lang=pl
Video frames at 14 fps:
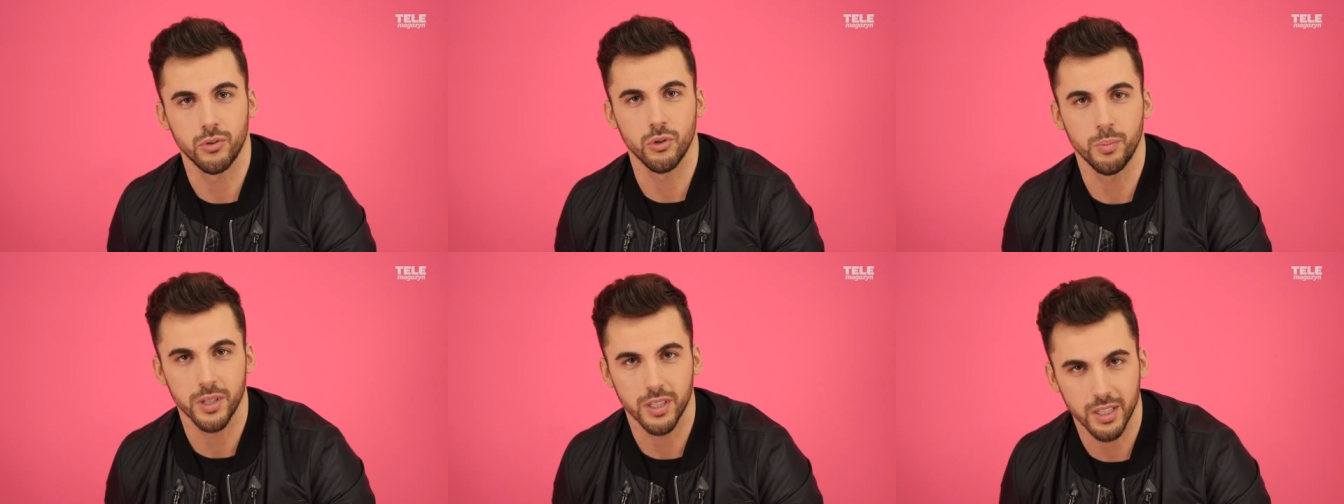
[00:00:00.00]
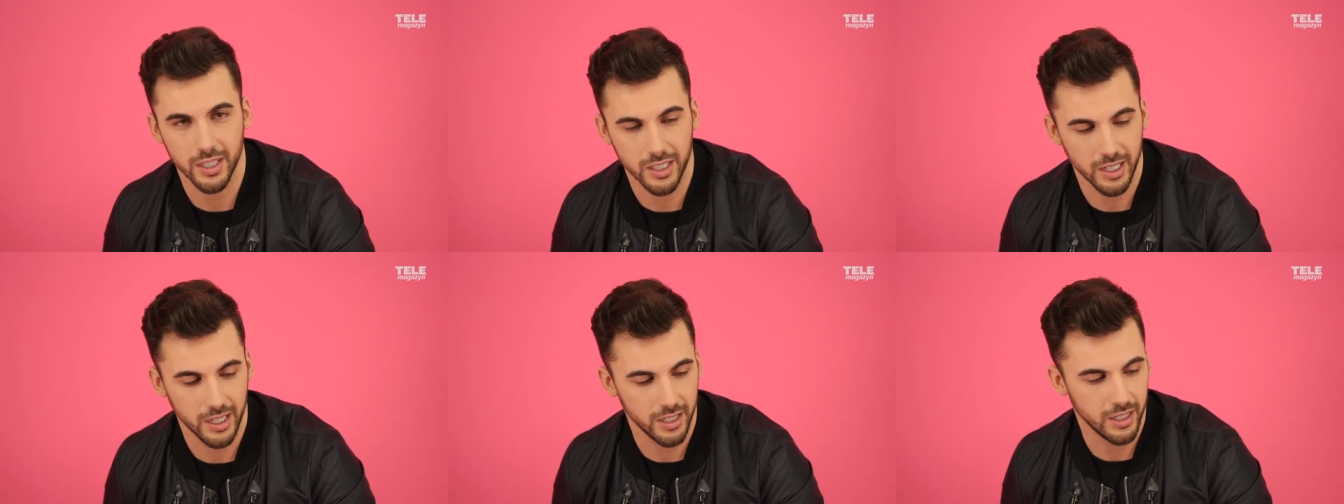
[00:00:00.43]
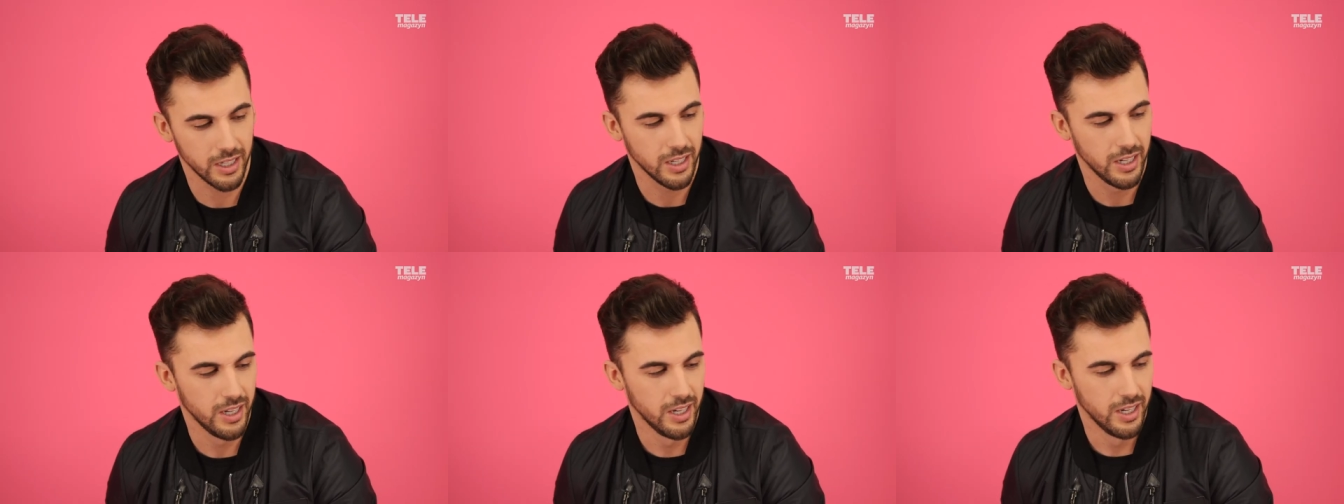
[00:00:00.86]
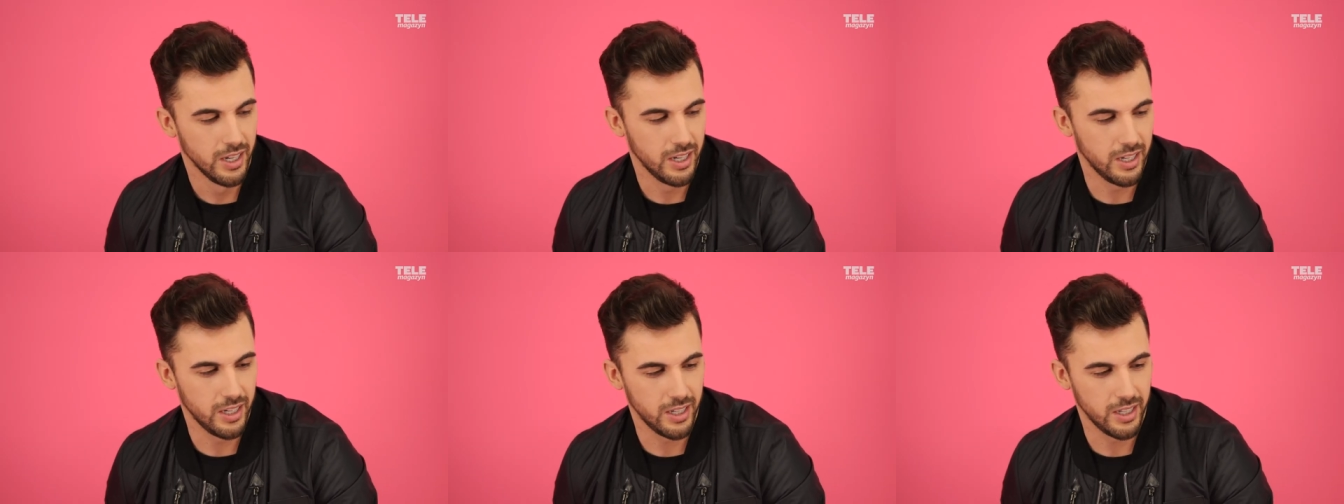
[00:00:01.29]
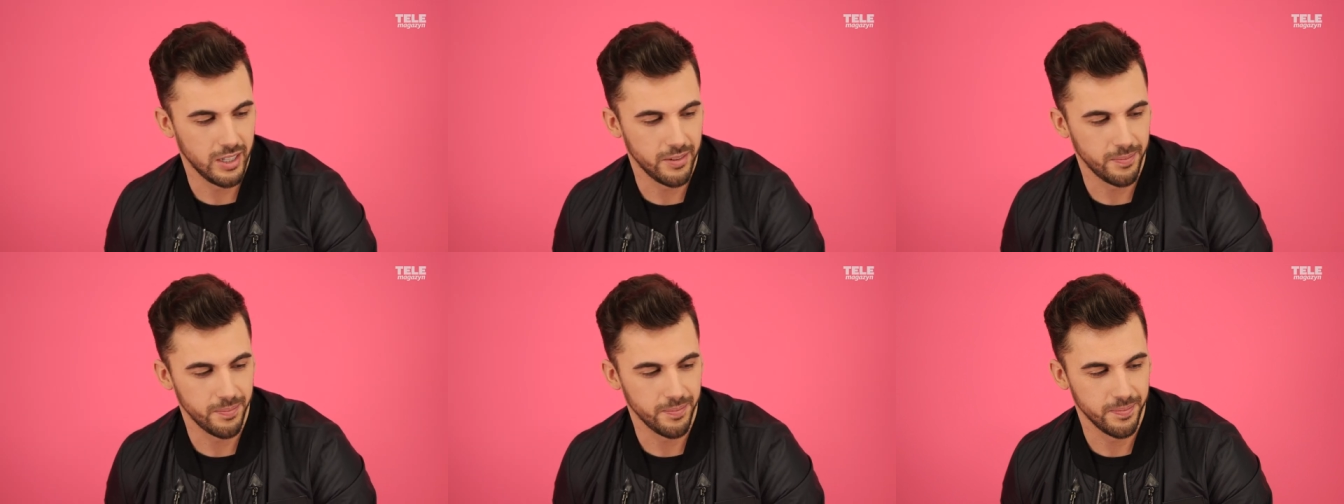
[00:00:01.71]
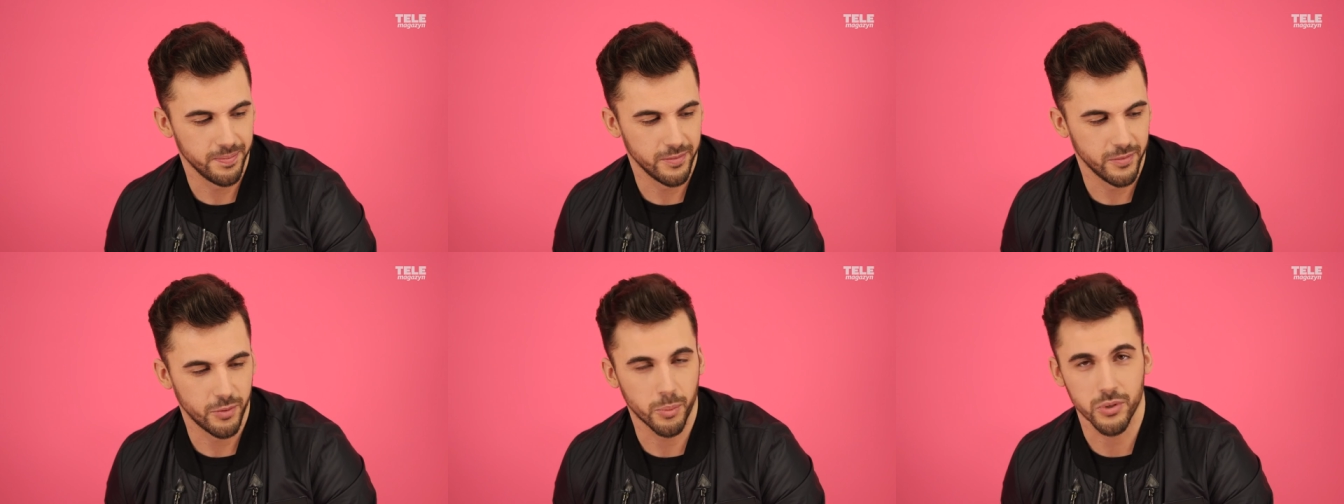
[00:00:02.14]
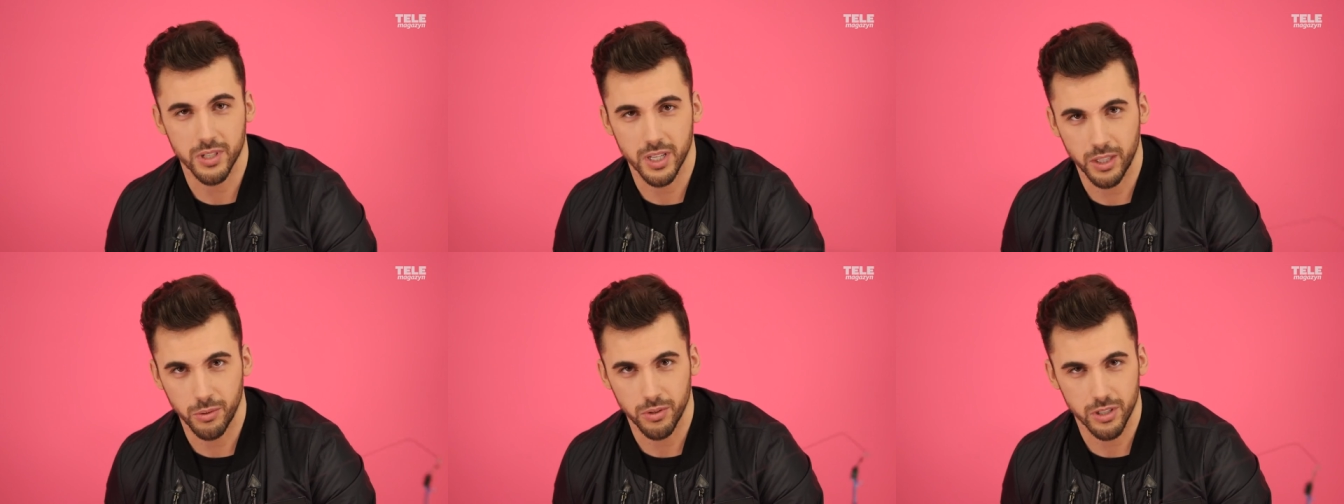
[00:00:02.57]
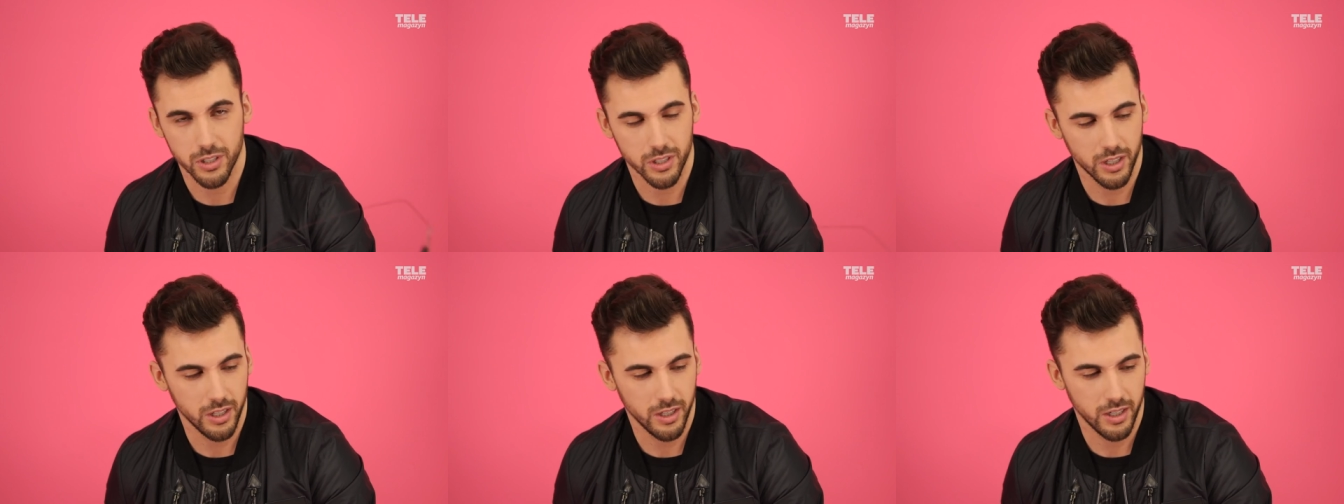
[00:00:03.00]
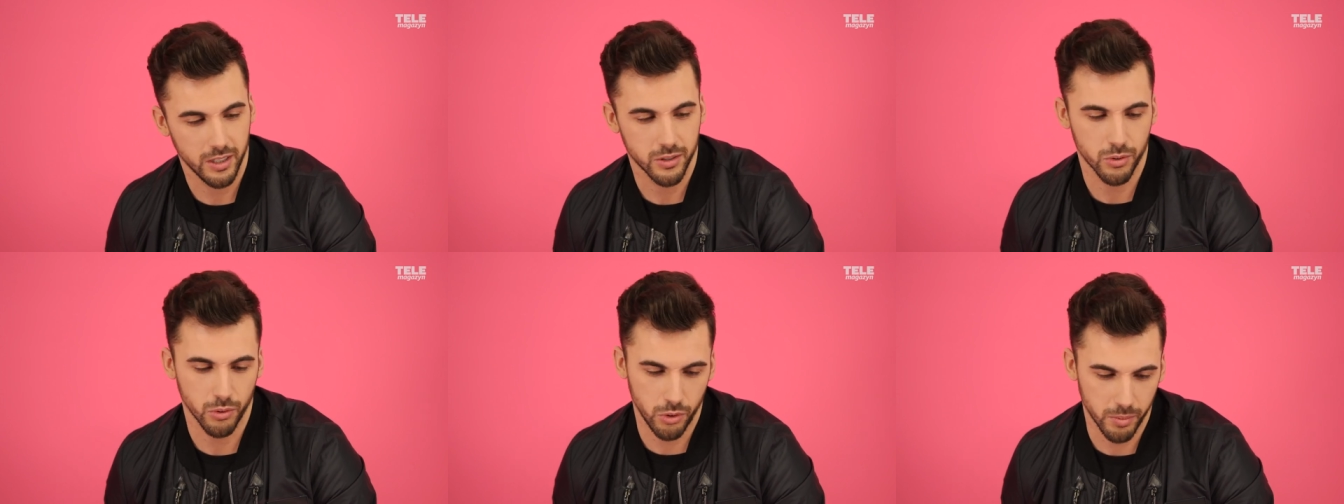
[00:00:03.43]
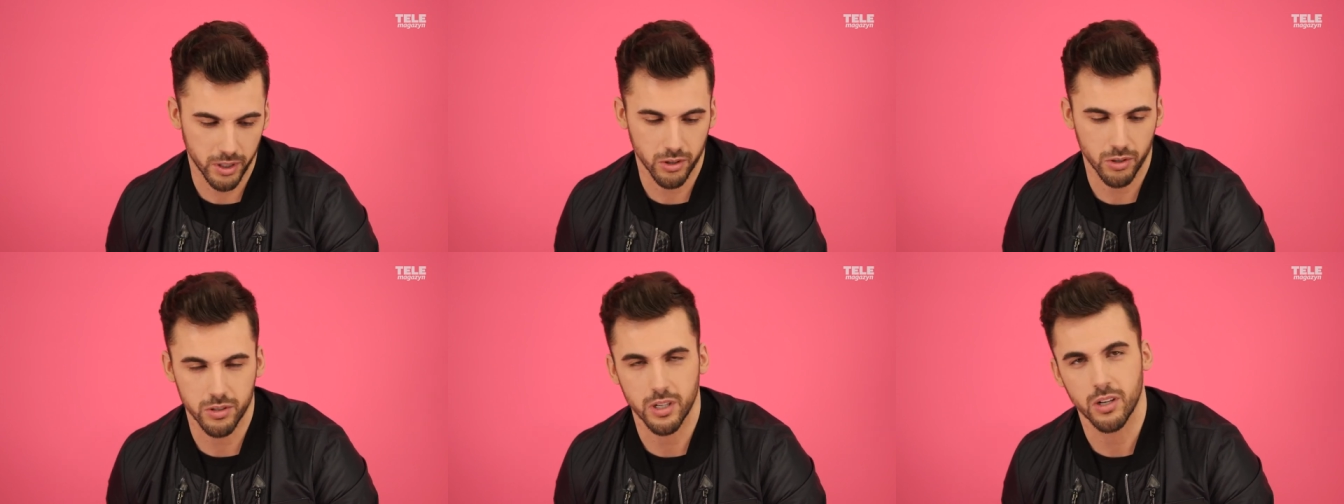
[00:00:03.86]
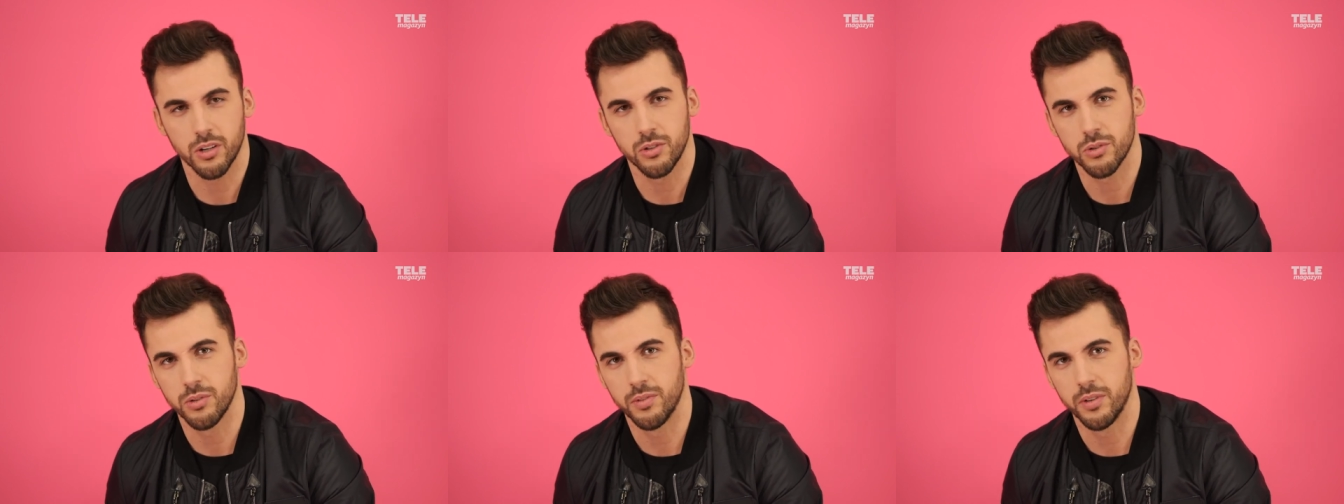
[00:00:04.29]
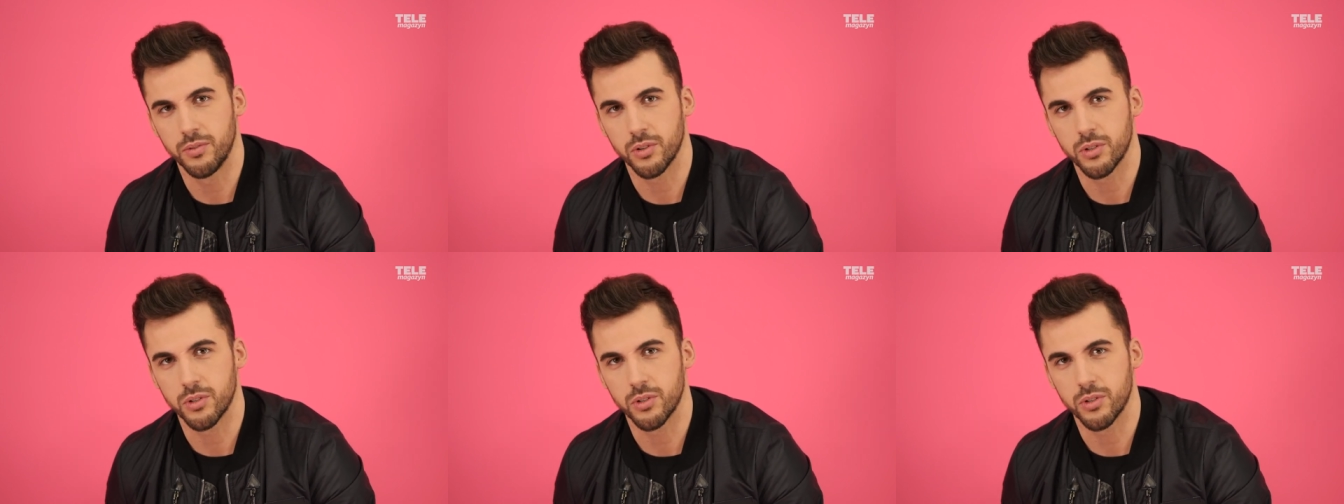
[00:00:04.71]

w grupie teatralnej e, mm, w Poznaniu jeszcze, studium aktorskie kończyłem we